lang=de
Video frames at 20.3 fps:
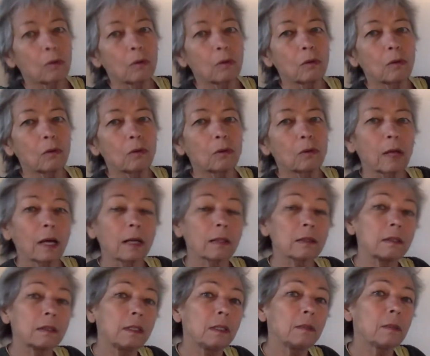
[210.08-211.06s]
Und
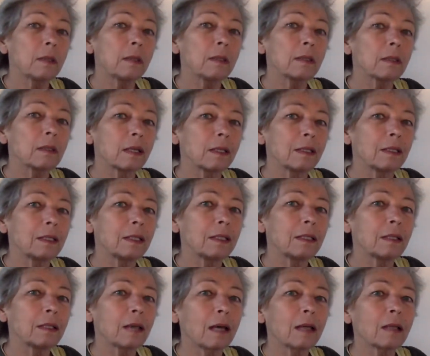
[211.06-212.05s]
dachte lieber an
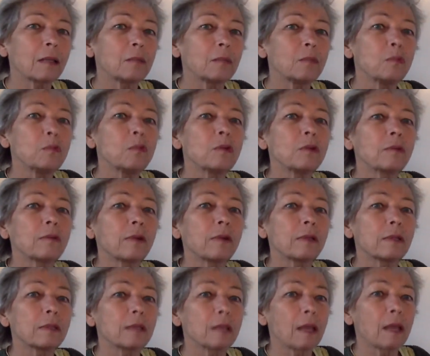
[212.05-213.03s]
den Tag im
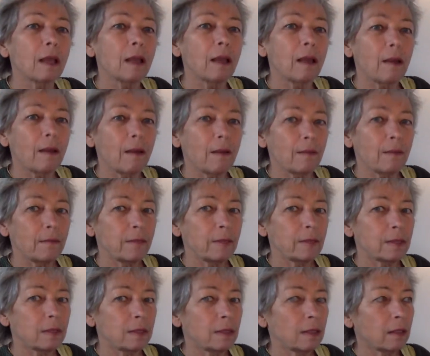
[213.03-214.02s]
Buchenwald, wie
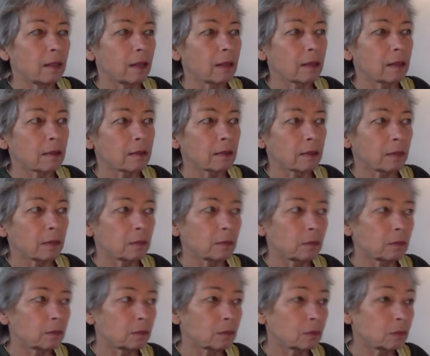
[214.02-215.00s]
sie langsam
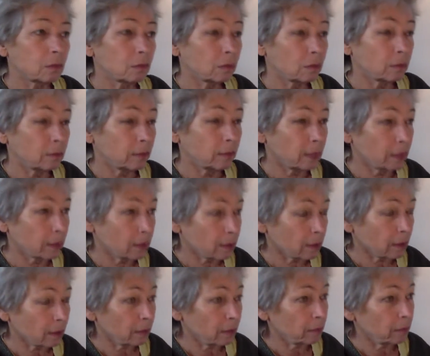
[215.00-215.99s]
und
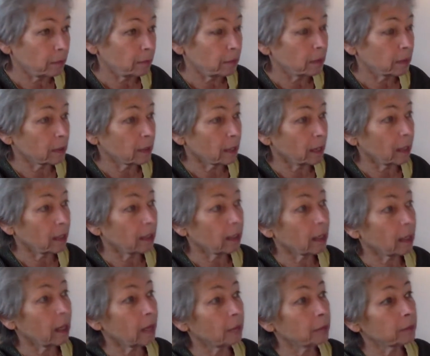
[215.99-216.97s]
widerstrebend mir
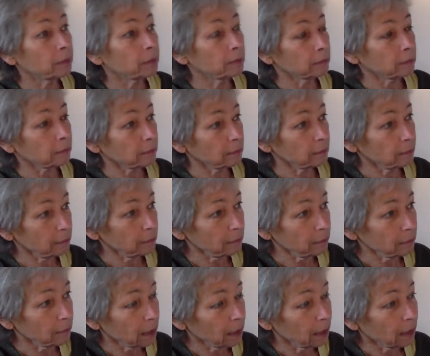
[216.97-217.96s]
nachgab
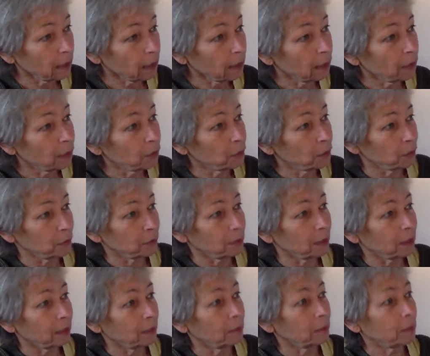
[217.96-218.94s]
und
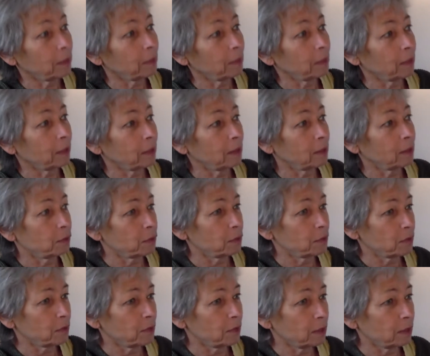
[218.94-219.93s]
dann bei meinen
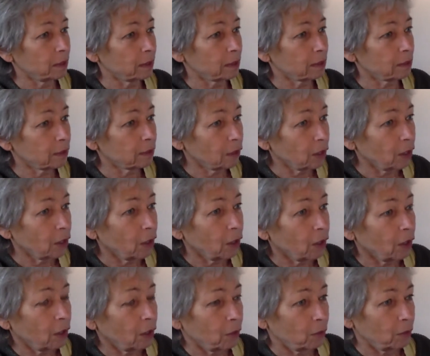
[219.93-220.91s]
Küssen zitterte
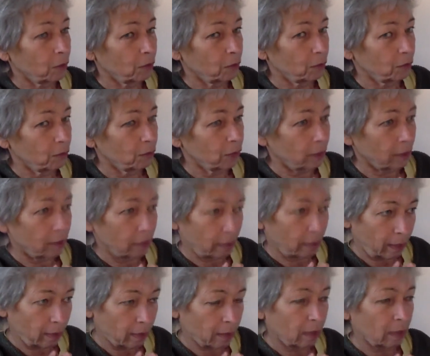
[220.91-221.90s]
und dann
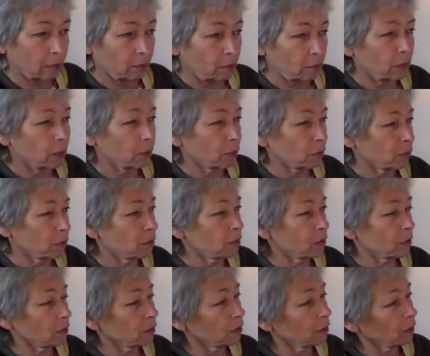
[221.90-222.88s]
endlich wieder
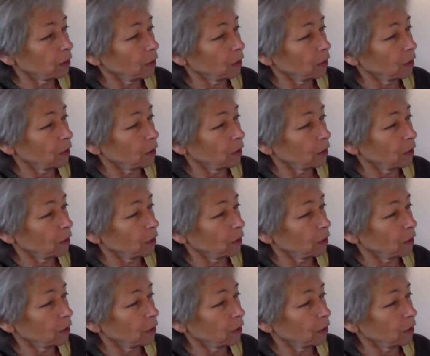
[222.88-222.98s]
küsste